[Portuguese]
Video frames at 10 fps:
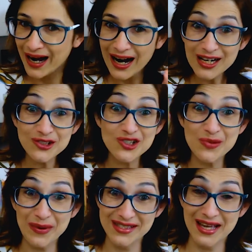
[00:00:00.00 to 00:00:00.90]
Antes de
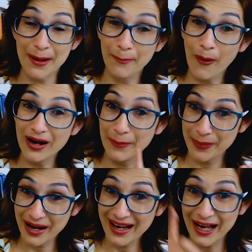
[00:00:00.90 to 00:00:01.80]
passar a bola
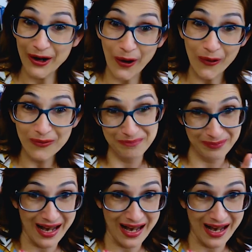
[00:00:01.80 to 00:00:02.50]
para Carol,